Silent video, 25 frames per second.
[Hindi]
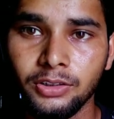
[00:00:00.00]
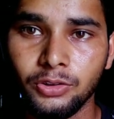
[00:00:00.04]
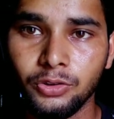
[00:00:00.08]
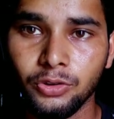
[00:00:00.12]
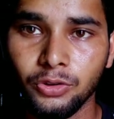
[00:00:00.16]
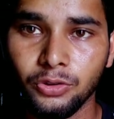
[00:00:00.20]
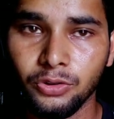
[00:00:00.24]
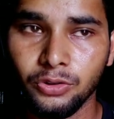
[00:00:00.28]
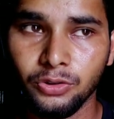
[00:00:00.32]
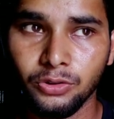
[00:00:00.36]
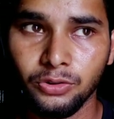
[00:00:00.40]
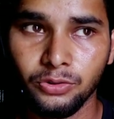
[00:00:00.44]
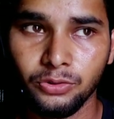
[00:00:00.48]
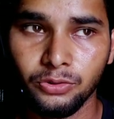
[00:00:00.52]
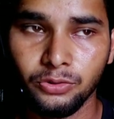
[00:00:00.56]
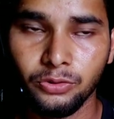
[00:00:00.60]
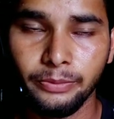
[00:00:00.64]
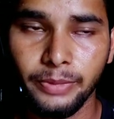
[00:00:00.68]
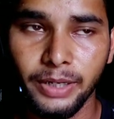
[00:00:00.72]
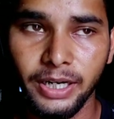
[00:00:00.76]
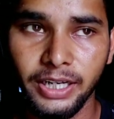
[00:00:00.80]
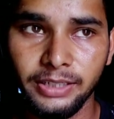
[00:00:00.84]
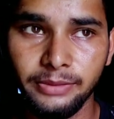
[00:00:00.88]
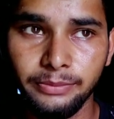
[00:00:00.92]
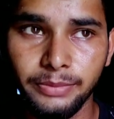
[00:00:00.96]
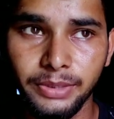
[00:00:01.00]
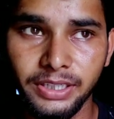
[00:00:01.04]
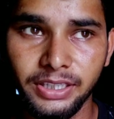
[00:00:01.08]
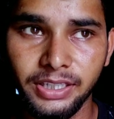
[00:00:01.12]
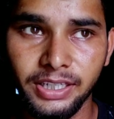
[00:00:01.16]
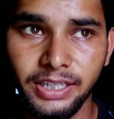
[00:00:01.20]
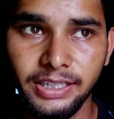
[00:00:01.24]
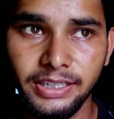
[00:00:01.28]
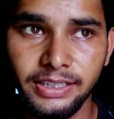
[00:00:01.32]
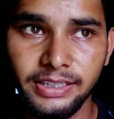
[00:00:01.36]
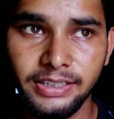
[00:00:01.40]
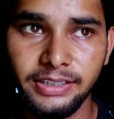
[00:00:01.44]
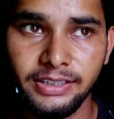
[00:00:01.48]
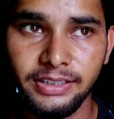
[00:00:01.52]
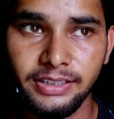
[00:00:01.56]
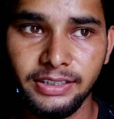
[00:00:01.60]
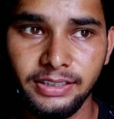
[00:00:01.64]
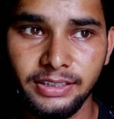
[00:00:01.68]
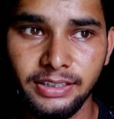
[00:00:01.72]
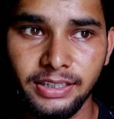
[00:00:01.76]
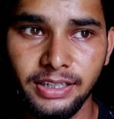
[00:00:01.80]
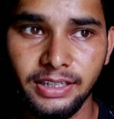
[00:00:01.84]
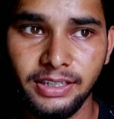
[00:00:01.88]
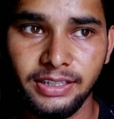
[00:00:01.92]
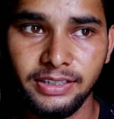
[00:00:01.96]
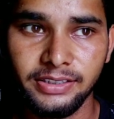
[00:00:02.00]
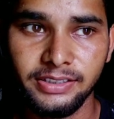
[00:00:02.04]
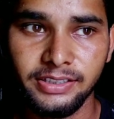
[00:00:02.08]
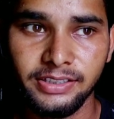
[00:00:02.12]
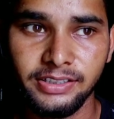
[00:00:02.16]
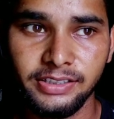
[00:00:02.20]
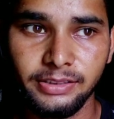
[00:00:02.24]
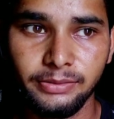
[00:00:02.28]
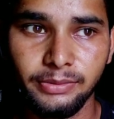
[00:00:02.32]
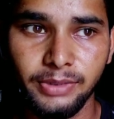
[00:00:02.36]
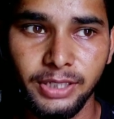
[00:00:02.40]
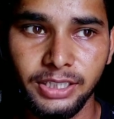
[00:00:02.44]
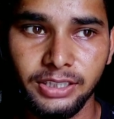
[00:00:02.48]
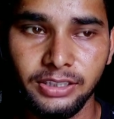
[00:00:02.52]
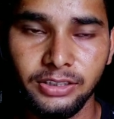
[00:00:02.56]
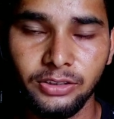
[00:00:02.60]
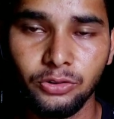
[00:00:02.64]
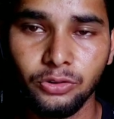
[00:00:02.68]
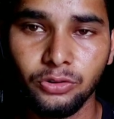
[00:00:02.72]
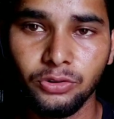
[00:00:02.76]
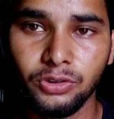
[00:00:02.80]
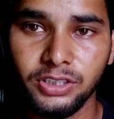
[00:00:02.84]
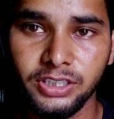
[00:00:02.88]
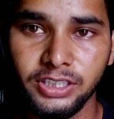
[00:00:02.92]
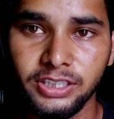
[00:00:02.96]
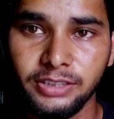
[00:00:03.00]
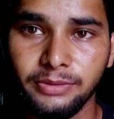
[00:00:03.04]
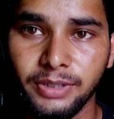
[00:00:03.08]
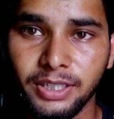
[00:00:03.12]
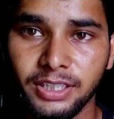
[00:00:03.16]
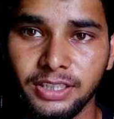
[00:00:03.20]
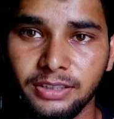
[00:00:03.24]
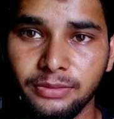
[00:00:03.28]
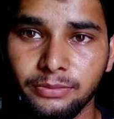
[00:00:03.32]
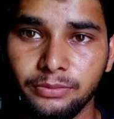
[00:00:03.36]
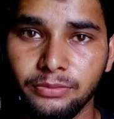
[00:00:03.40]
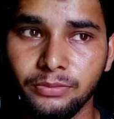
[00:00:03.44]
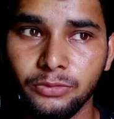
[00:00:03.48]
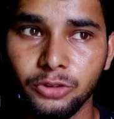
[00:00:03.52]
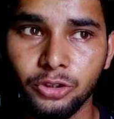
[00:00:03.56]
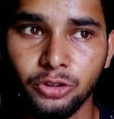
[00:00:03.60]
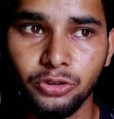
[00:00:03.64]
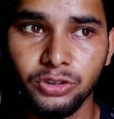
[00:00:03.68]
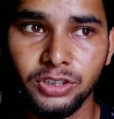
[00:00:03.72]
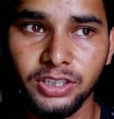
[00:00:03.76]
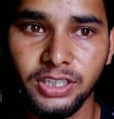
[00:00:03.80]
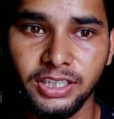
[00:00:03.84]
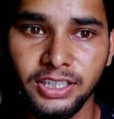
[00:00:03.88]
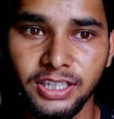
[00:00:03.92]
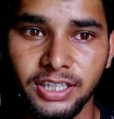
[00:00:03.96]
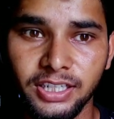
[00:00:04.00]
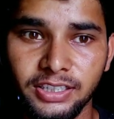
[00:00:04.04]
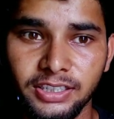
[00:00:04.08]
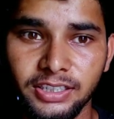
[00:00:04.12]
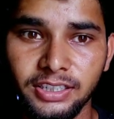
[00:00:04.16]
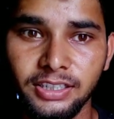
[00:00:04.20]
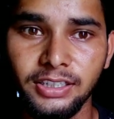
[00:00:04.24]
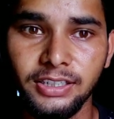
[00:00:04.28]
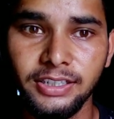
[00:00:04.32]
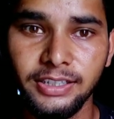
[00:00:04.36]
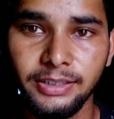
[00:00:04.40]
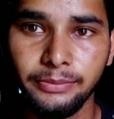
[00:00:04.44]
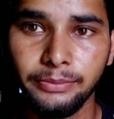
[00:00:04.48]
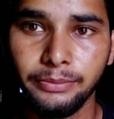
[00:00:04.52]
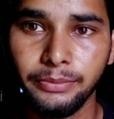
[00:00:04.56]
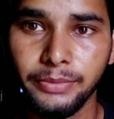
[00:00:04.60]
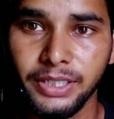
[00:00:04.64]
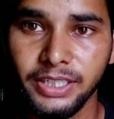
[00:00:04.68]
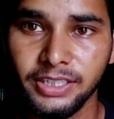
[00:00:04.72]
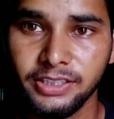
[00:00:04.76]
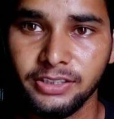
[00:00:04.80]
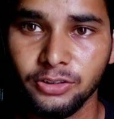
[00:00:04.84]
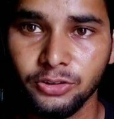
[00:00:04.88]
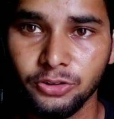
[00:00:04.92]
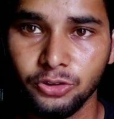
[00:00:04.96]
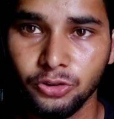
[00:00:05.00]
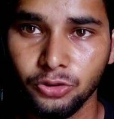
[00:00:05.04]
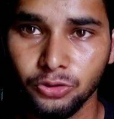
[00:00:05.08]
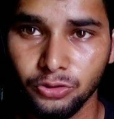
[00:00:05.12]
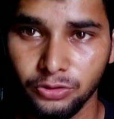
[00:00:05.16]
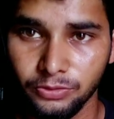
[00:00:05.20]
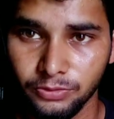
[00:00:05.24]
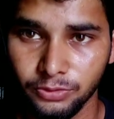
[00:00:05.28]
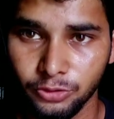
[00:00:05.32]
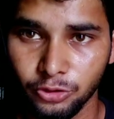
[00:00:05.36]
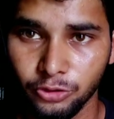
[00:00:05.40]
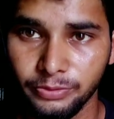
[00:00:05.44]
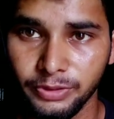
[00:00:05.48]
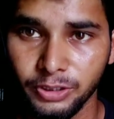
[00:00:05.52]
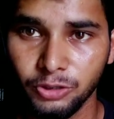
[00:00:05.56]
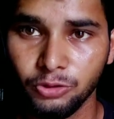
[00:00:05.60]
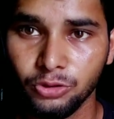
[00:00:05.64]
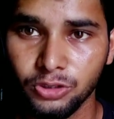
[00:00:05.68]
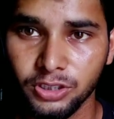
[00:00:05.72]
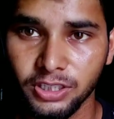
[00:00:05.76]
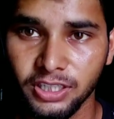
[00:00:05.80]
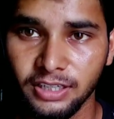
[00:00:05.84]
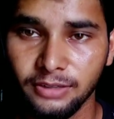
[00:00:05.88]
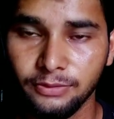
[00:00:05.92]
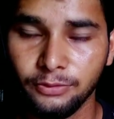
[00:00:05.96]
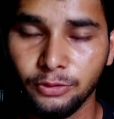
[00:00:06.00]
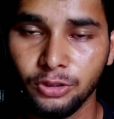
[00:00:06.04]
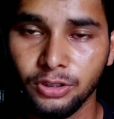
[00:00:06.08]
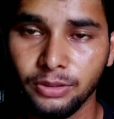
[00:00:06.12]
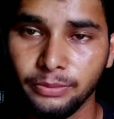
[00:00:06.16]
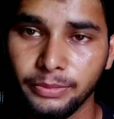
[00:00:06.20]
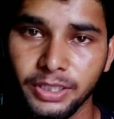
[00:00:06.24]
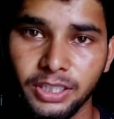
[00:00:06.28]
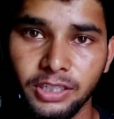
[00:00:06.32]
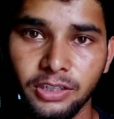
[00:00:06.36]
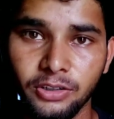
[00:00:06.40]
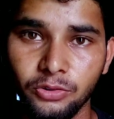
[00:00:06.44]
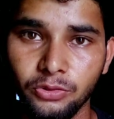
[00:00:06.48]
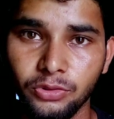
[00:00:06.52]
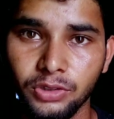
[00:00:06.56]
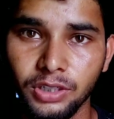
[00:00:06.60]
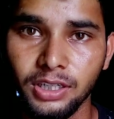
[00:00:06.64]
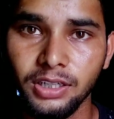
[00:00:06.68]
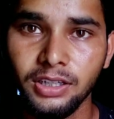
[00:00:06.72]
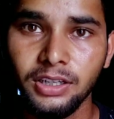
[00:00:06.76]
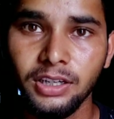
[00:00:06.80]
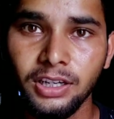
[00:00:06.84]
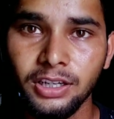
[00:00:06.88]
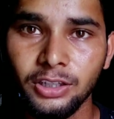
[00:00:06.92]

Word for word: तो वो भाई बताए कि यार ऐसी ऐसी बात है तो अच्छी बात है मुझको जानकारी दे लेकिन मेरे से जो जो भी कुछ हेल्प होगा मैं करूँगा